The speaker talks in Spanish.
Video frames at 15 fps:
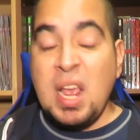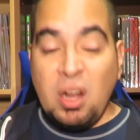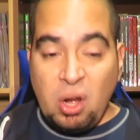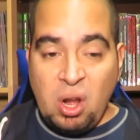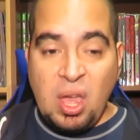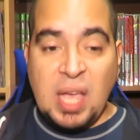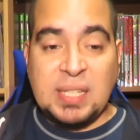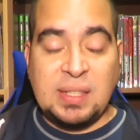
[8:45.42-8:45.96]

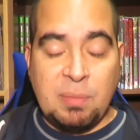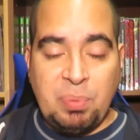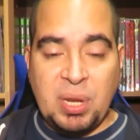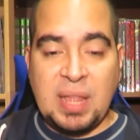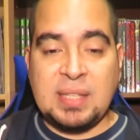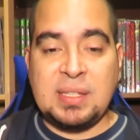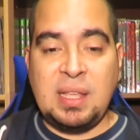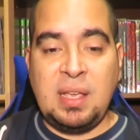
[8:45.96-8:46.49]
Las
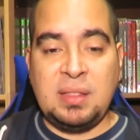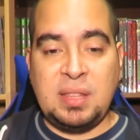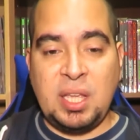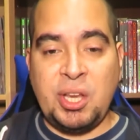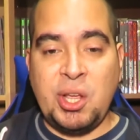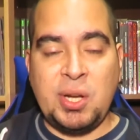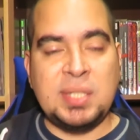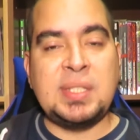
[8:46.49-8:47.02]
temporadas
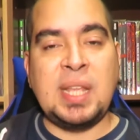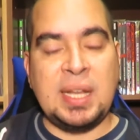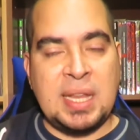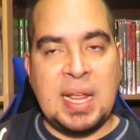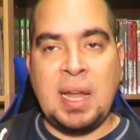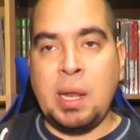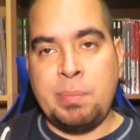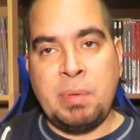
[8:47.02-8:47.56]
anteriores
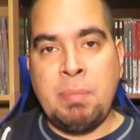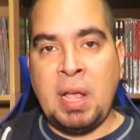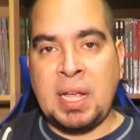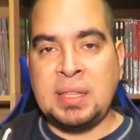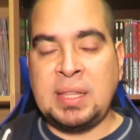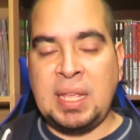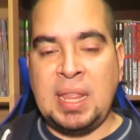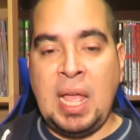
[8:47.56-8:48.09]
tenían la misma
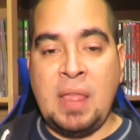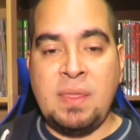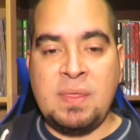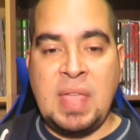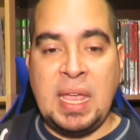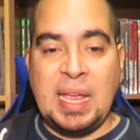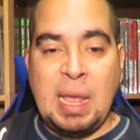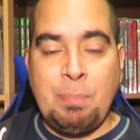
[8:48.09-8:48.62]
cantidad
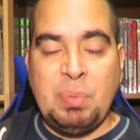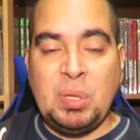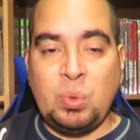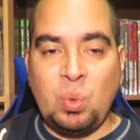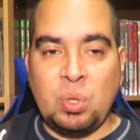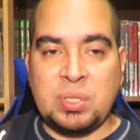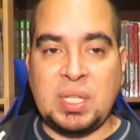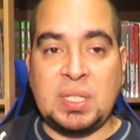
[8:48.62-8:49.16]
de
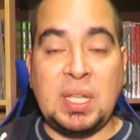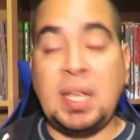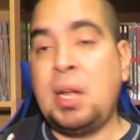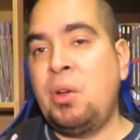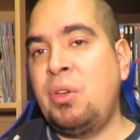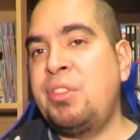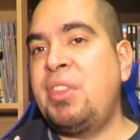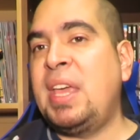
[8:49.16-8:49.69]
capítulos, así que
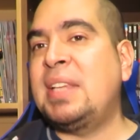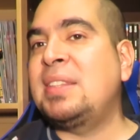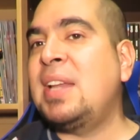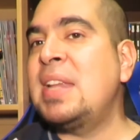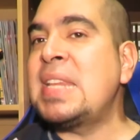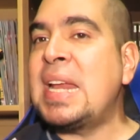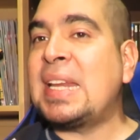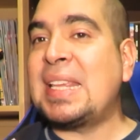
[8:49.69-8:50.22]
no es de
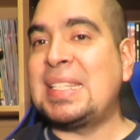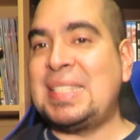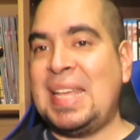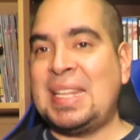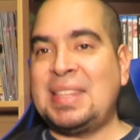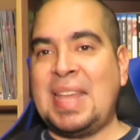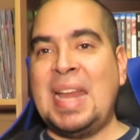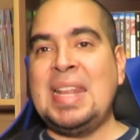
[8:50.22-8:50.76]
extrañar que
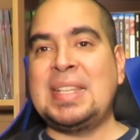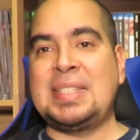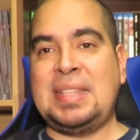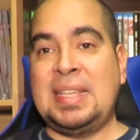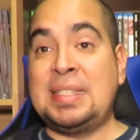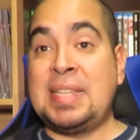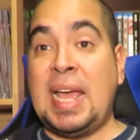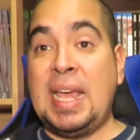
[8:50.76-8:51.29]
sea tan
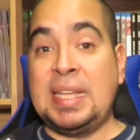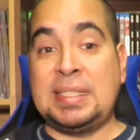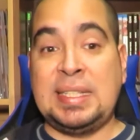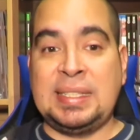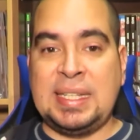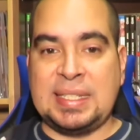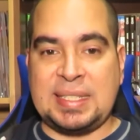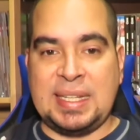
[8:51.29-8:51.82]
extensa
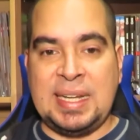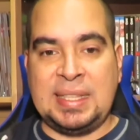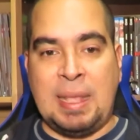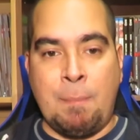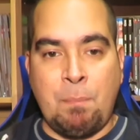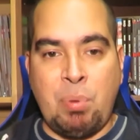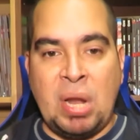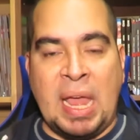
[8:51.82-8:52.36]
esta tercera
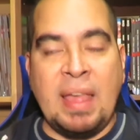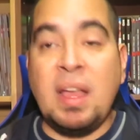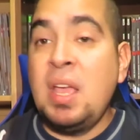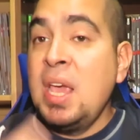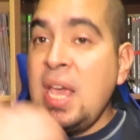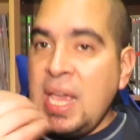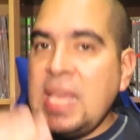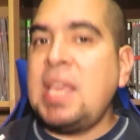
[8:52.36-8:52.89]
temporada
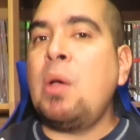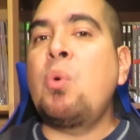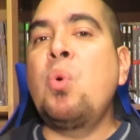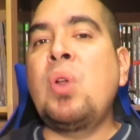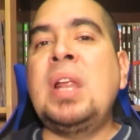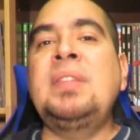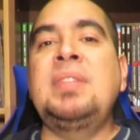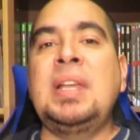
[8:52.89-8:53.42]
y que
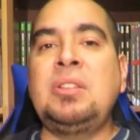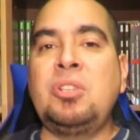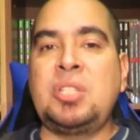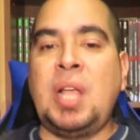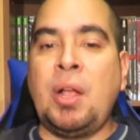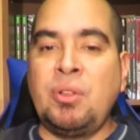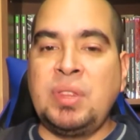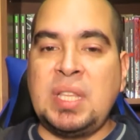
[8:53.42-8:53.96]
ocurran
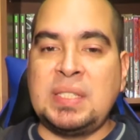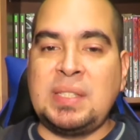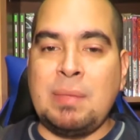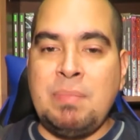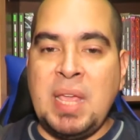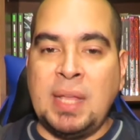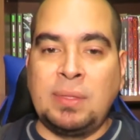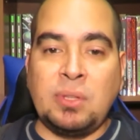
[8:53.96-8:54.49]
tantos
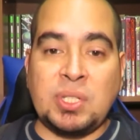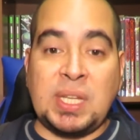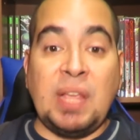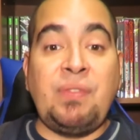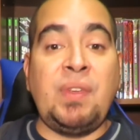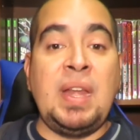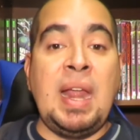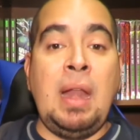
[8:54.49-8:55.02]
acontecimientos que
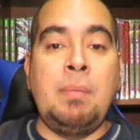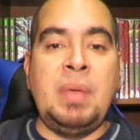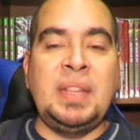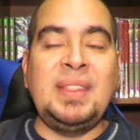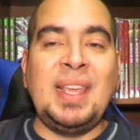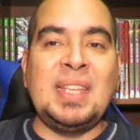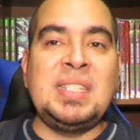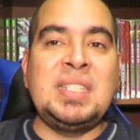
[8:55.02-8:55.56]

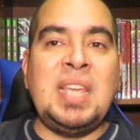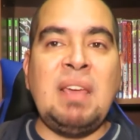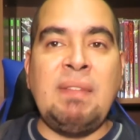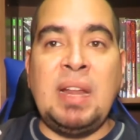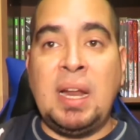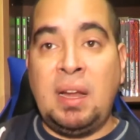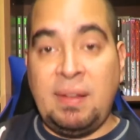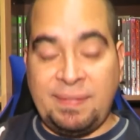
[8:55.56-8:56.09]
finalmente
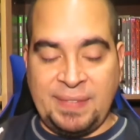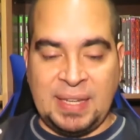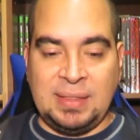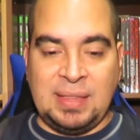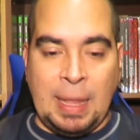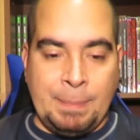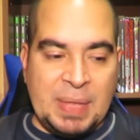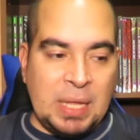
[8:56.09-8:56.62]
lleven al
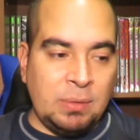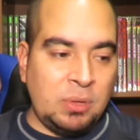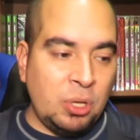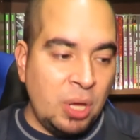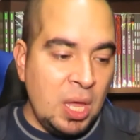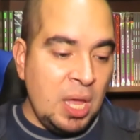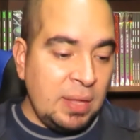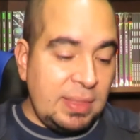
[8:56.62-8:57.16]

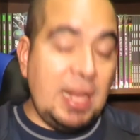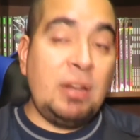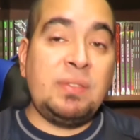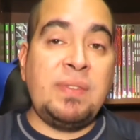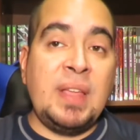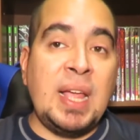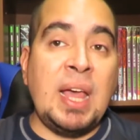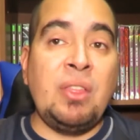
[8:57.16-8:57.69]
enfrentamiento de
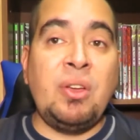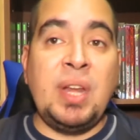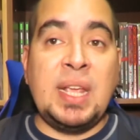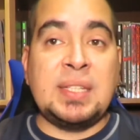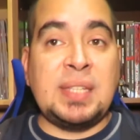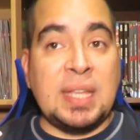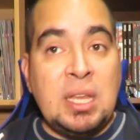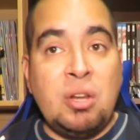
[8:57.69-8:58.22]
los
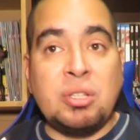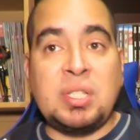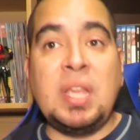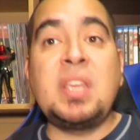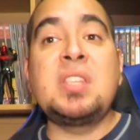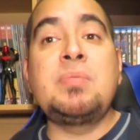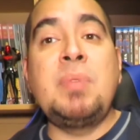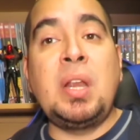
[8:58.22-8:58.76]
Vengadores y los
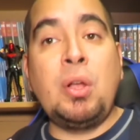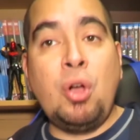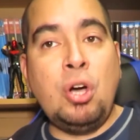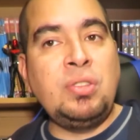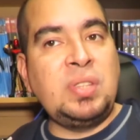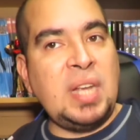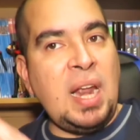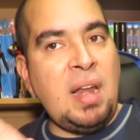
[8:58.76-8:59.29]
X-Men
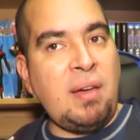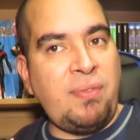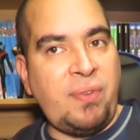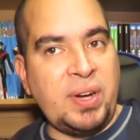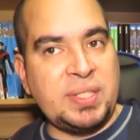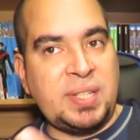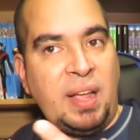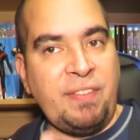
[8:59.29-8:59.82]
contra la
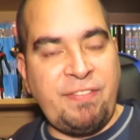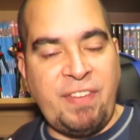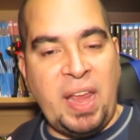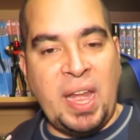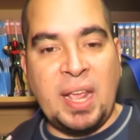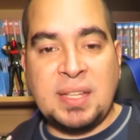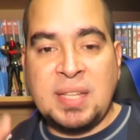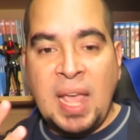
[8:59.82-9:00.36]
Fuerza
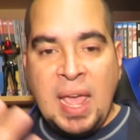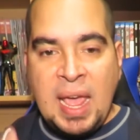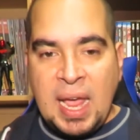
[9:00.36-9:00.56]
Fénix.